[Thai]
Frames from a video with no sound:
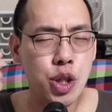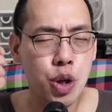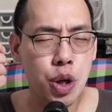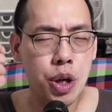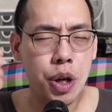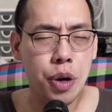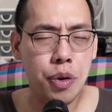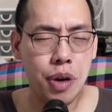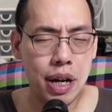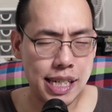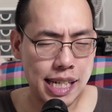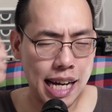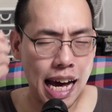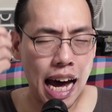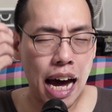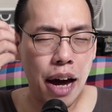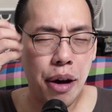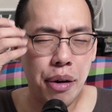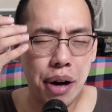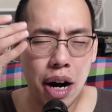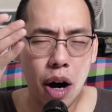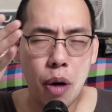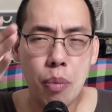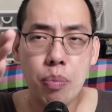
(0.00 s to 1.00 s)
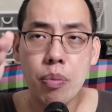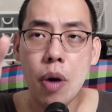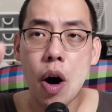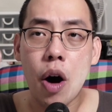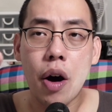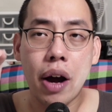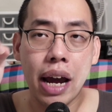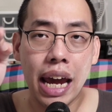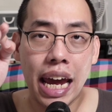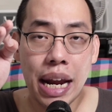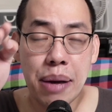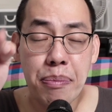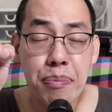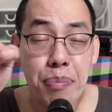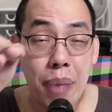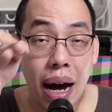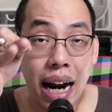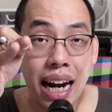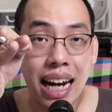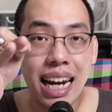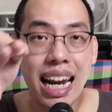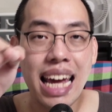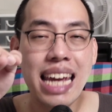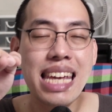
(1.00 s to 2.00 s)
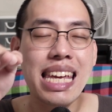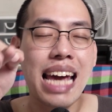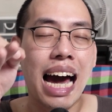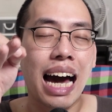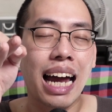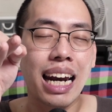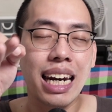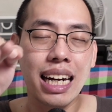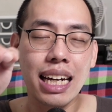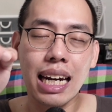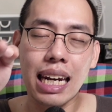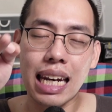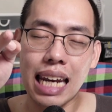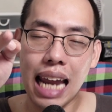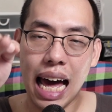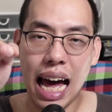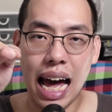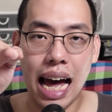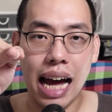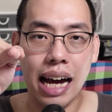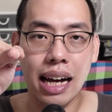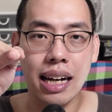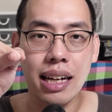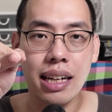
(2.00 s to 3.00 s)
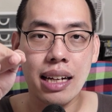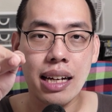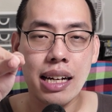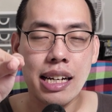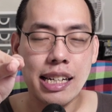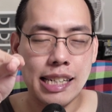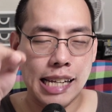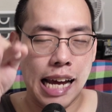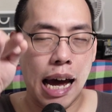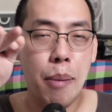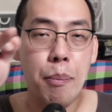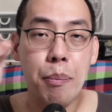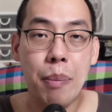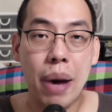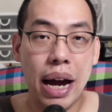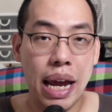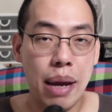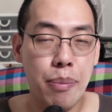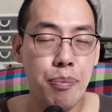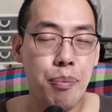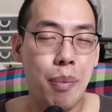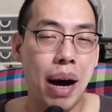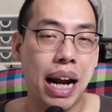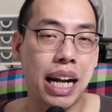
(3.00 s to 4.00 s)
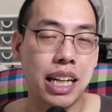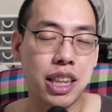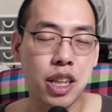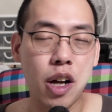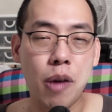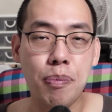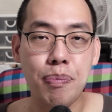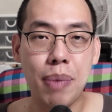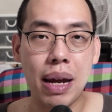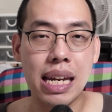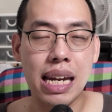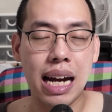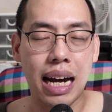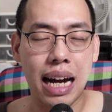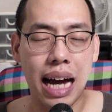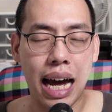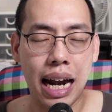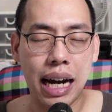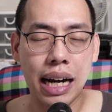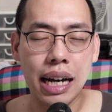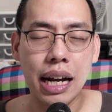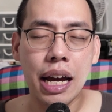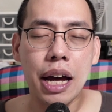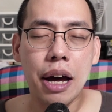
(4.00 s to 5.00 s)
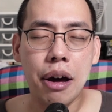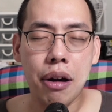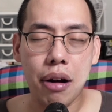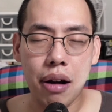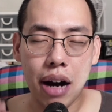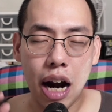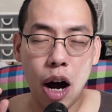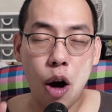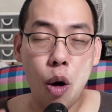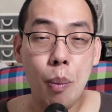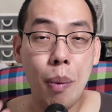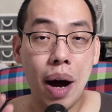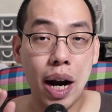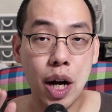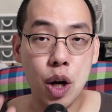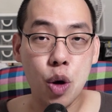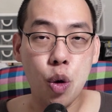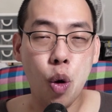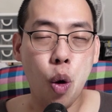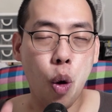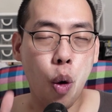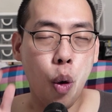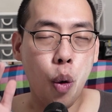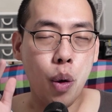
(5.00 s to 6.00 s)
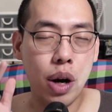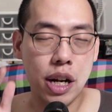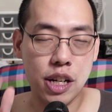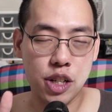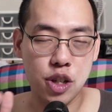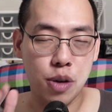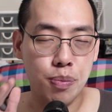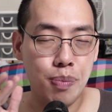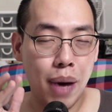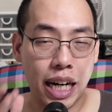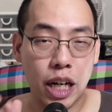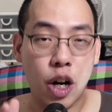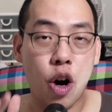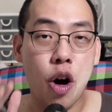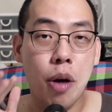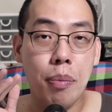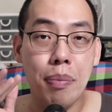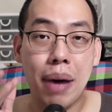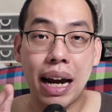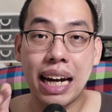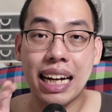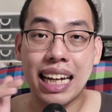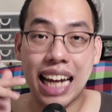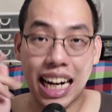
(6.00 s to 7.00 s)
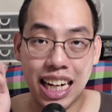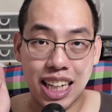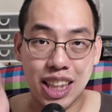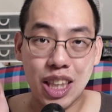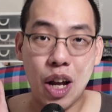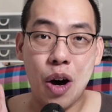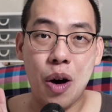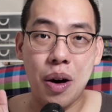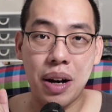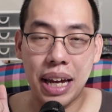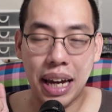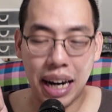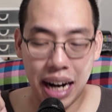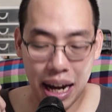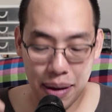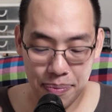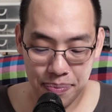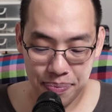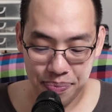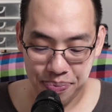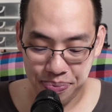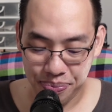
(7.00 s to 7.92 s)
จนกระทั่งเรามองเห็นมันได้อย่างเลือนลางทำไมมันต้องเป็นอย่างนั้นเรามาดูคุณสมบัติของมันกันต่อเลยครับ